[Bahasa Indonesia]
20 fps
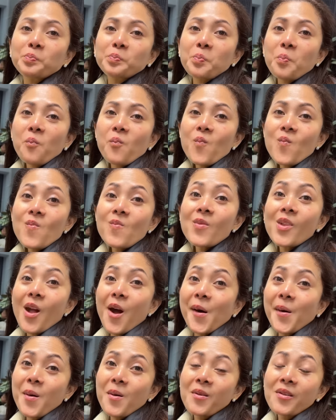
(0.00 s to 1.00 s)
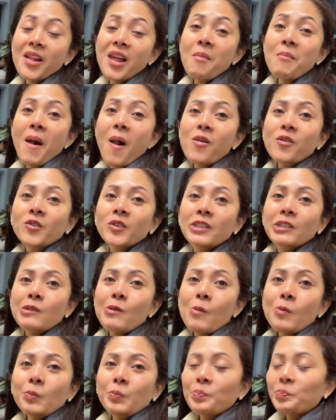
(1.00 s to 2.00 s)
Oh. Kenapa? Gitu ya.
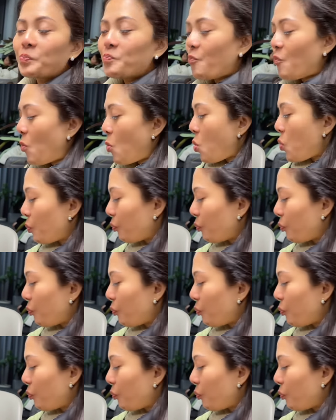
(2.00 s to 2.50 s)
Besok